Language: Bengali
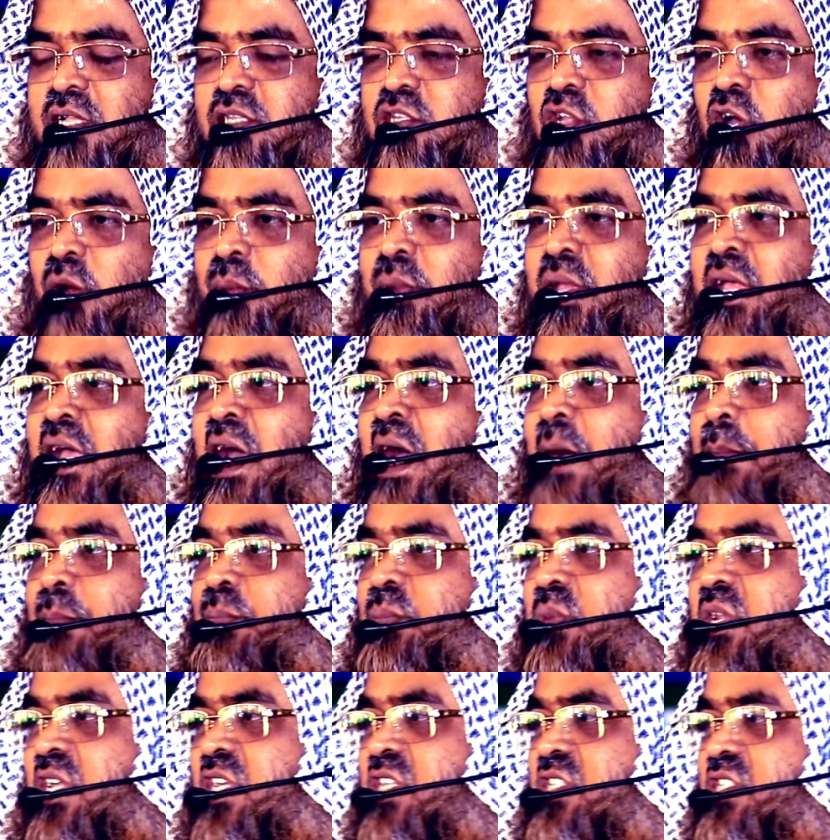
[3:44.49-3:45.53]
তবে
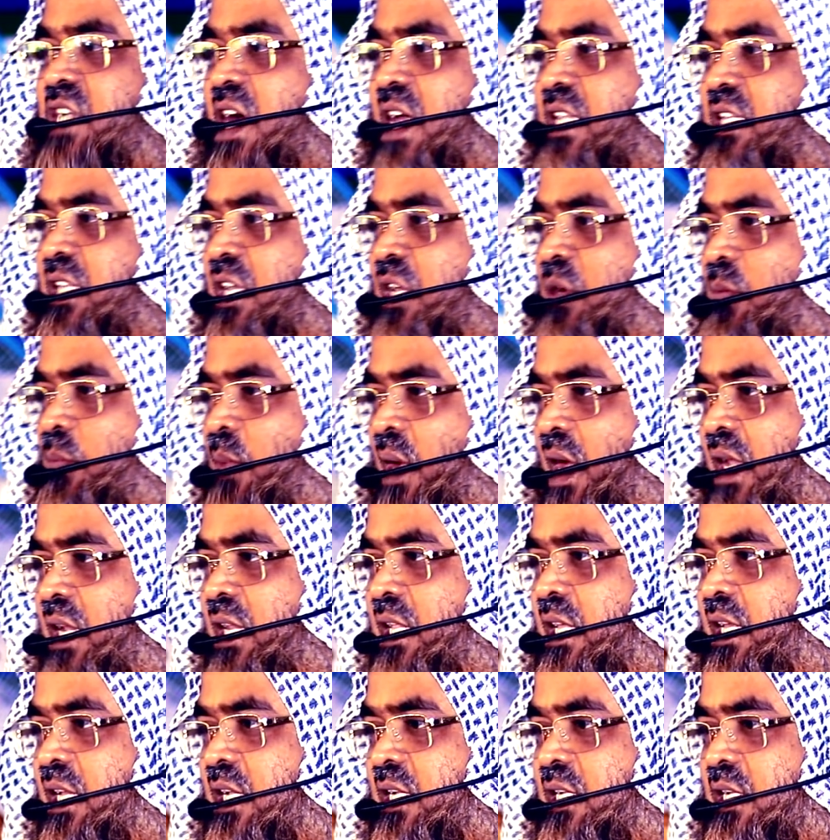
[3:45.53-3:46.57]
আপনি যাদের
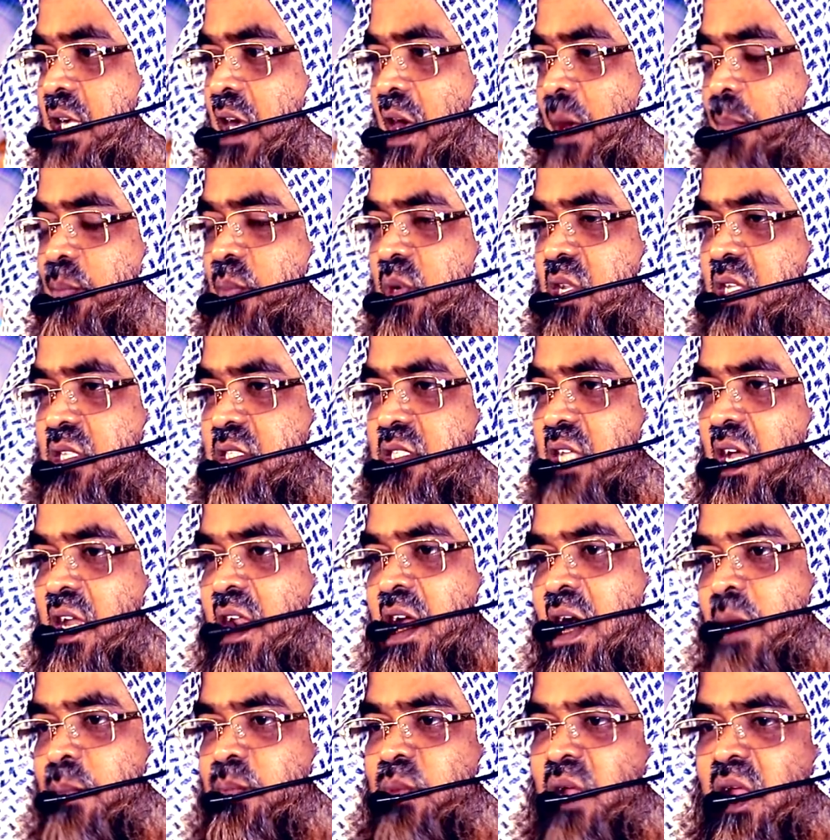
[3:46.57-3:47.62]
মালিক আপনি তারা
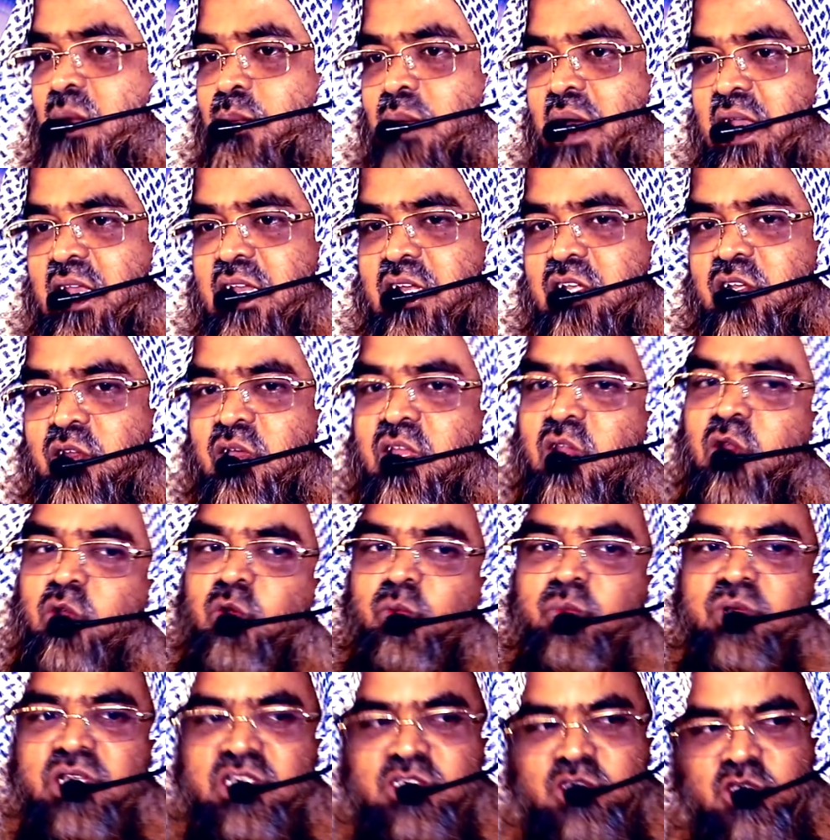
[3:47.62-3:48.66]
আপনার মালিক নয়
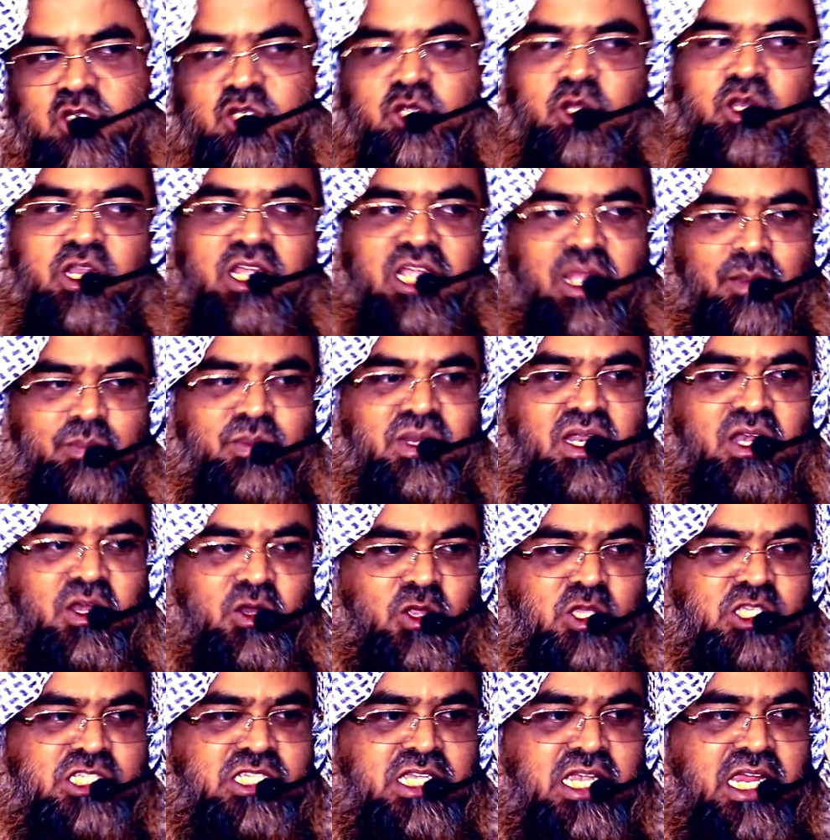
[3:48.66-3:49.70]
এরকম কিছু শরিক আপনার
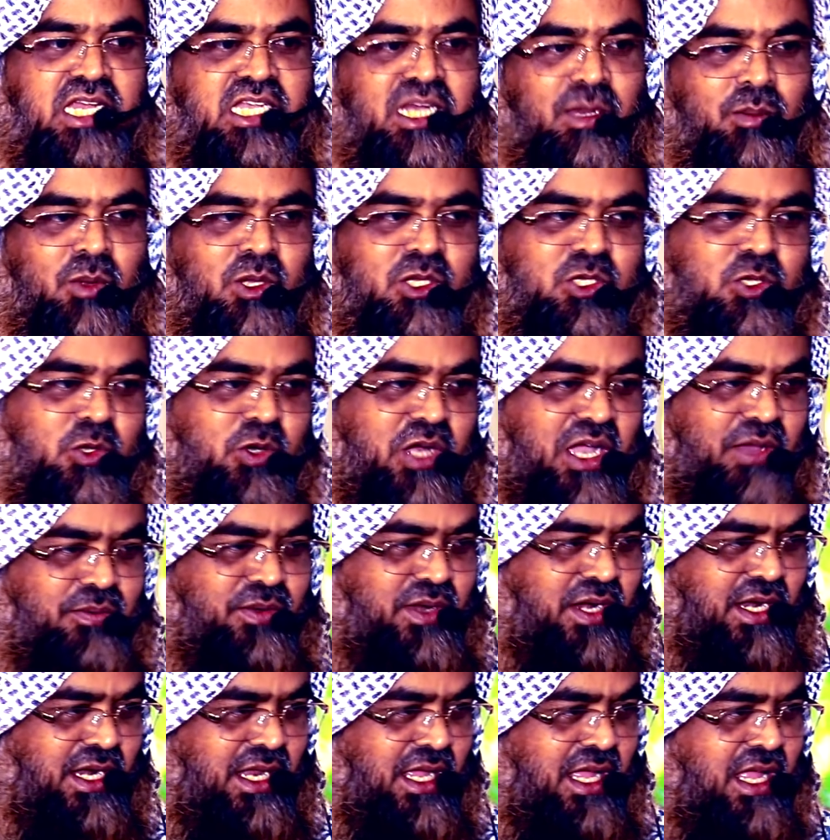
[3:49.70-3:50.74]
রয়েছে এটা বলতো
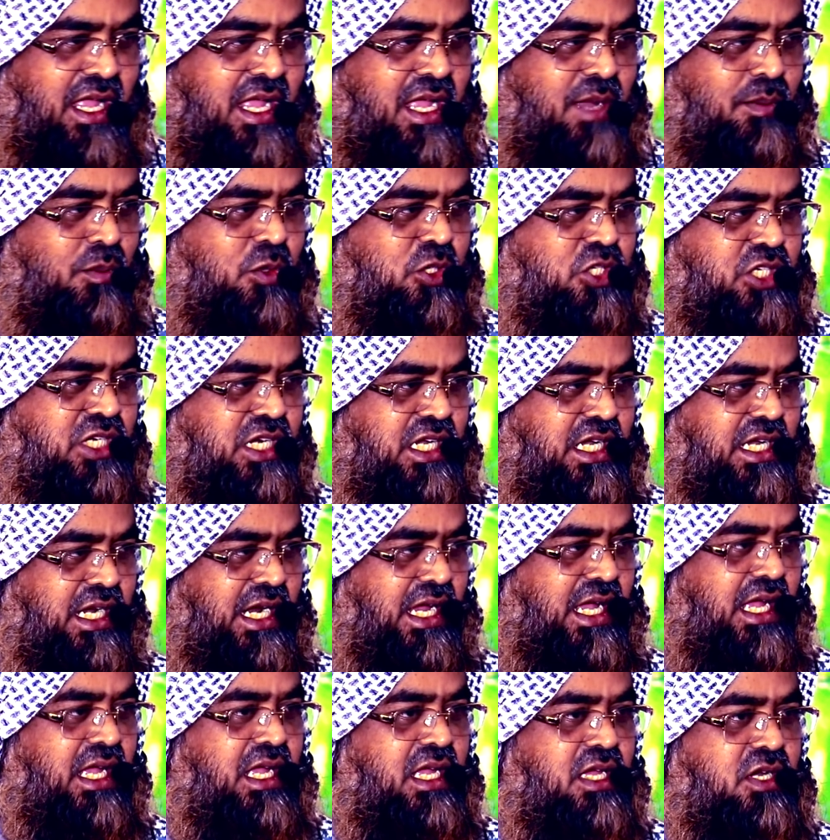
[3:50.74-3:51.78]
কাফেররা
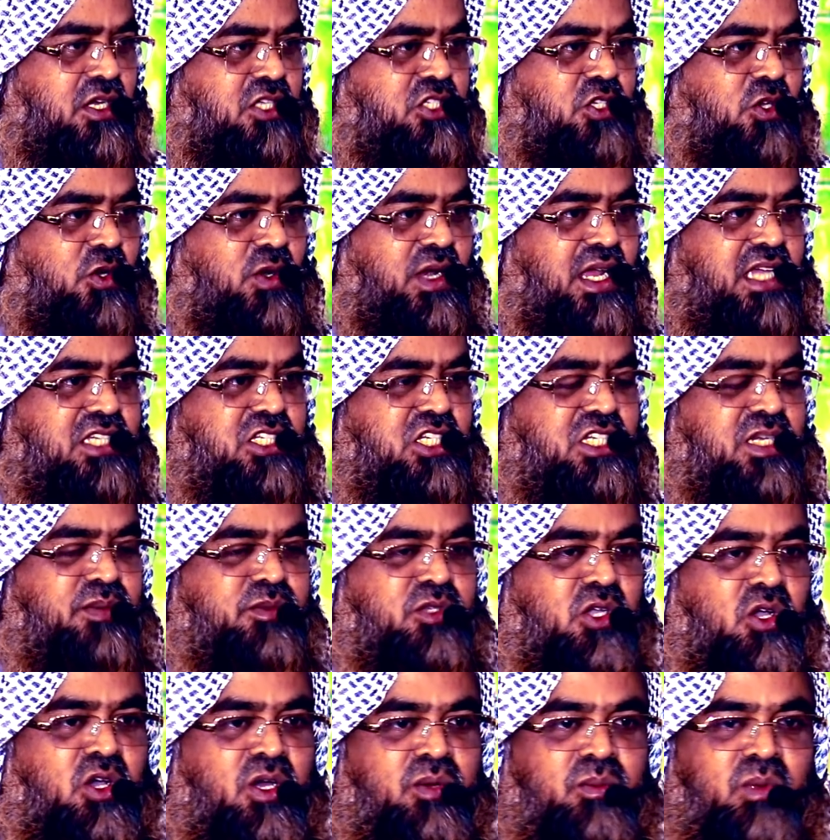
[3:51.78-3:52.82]
মুশ্রেকরা রসুল্লাহ
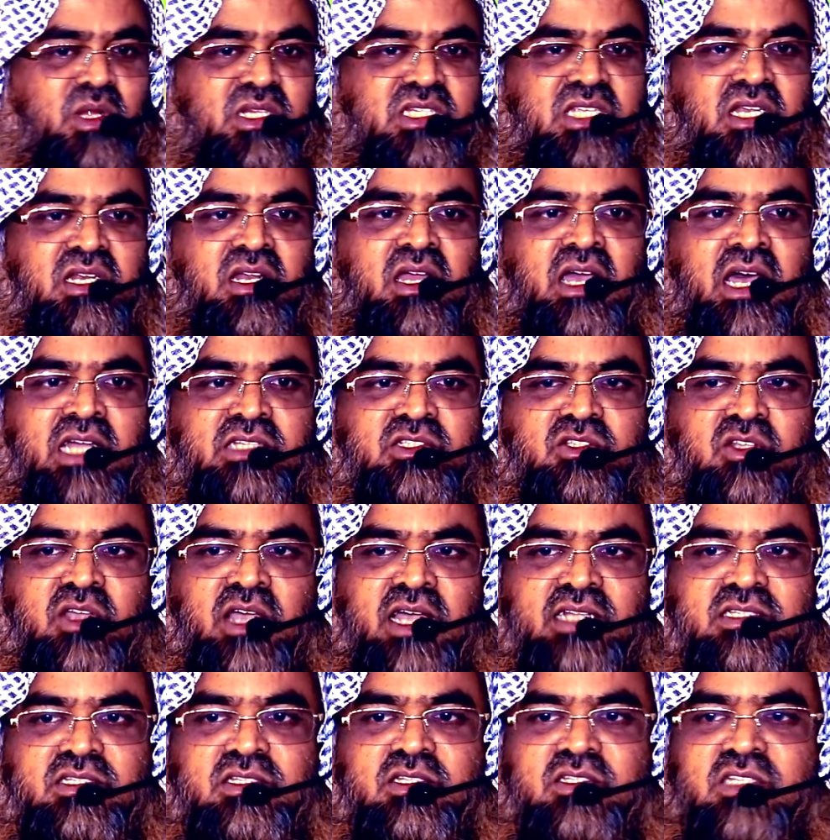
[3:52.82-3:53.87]
তখন বলতেন কাত
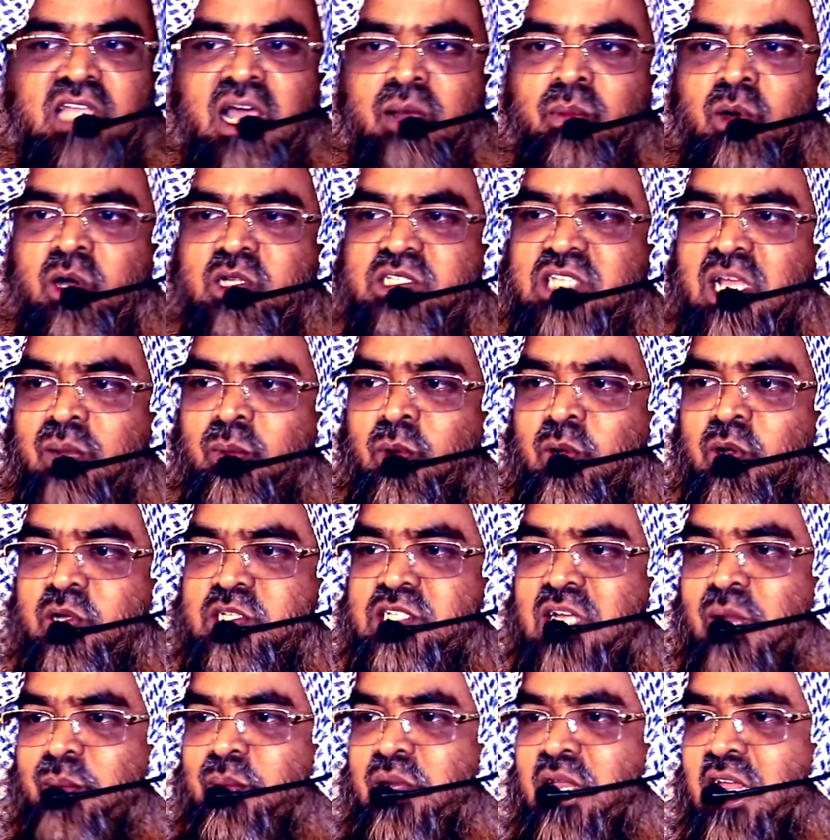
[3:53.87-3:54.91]
কাত থামো থামো
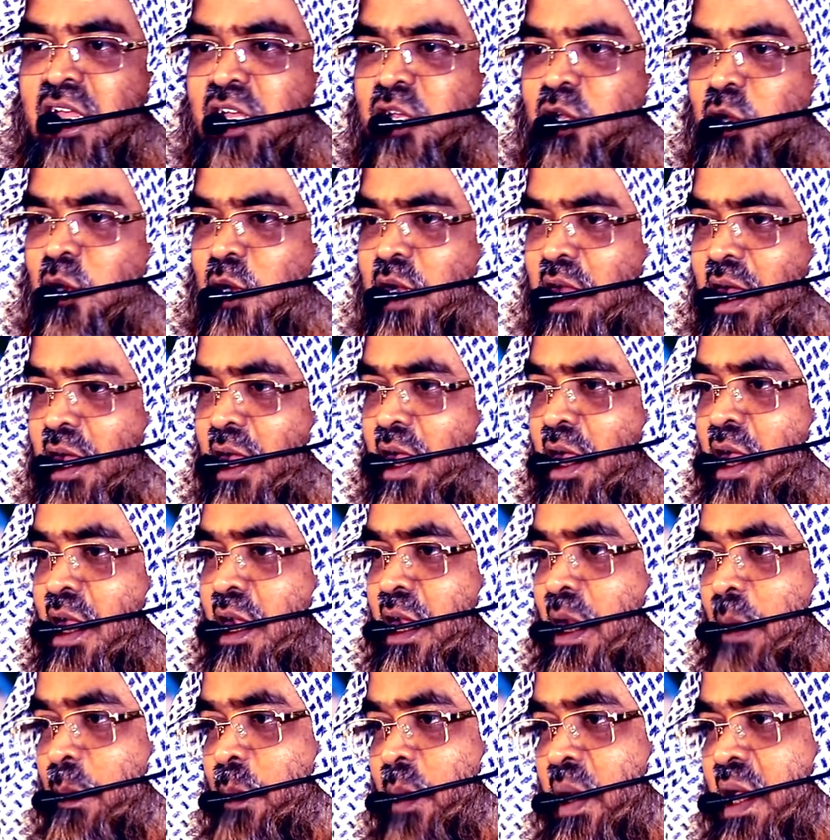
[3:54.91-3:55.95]
সামনে এগিয়েও না
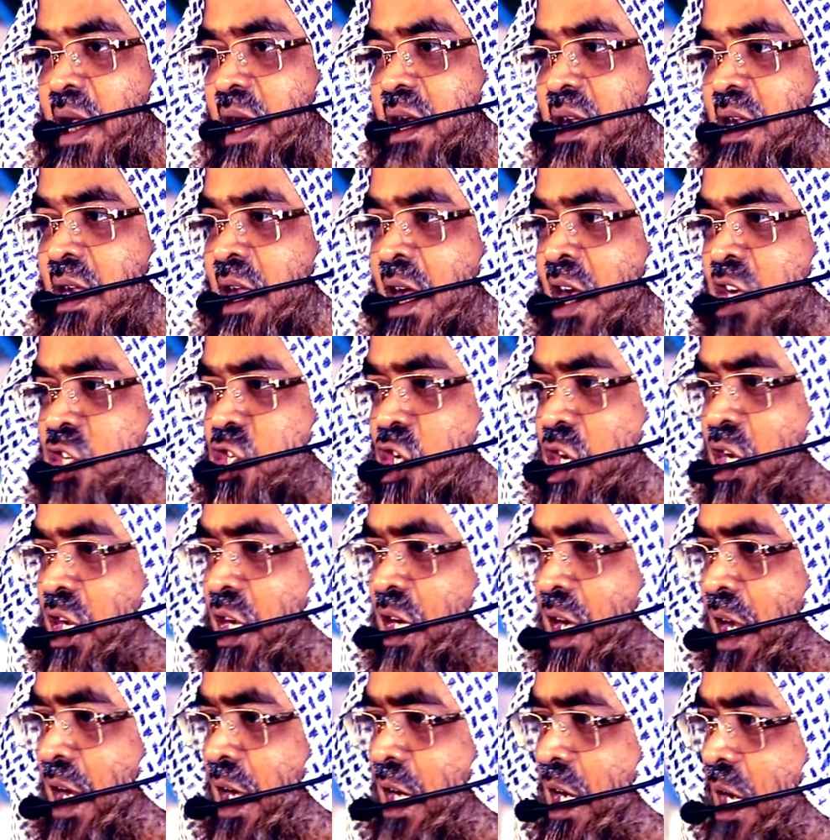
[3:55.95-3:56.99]
লাভবাহিক লা
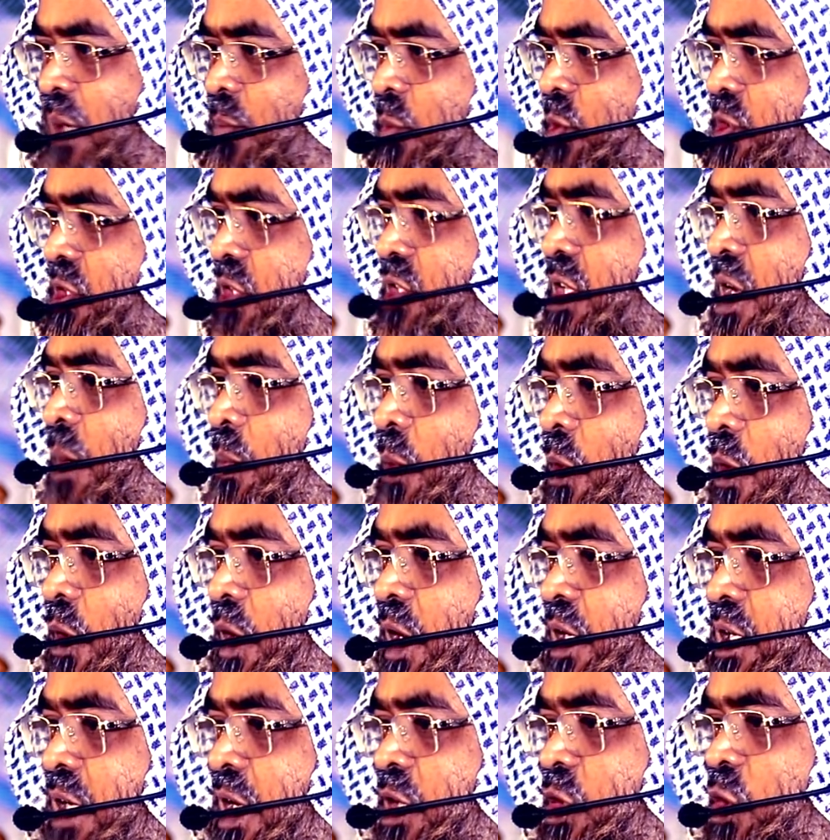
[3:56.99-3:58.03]
শরিক এলাকার মধ্যে থামো
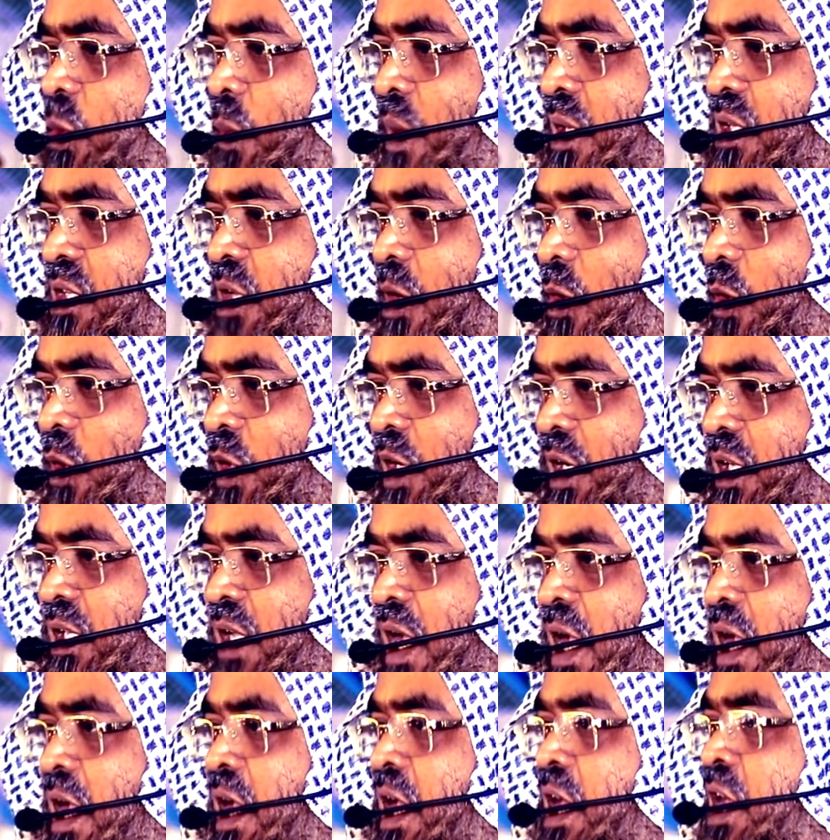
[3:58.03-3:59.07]
এটাই তোমার তাওহিদ
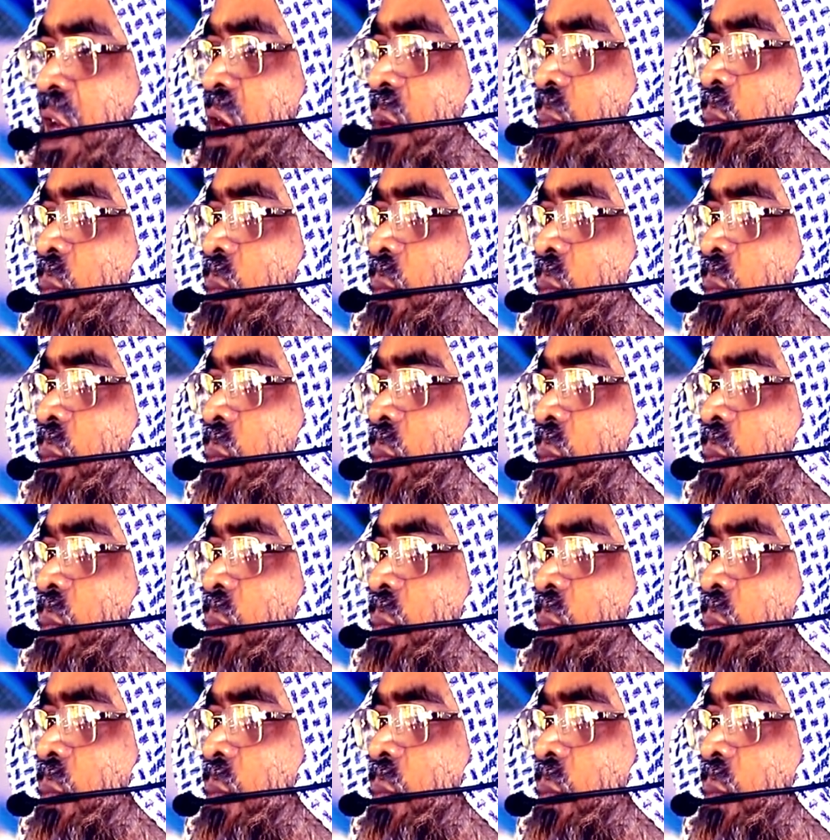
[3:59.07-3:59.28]
এর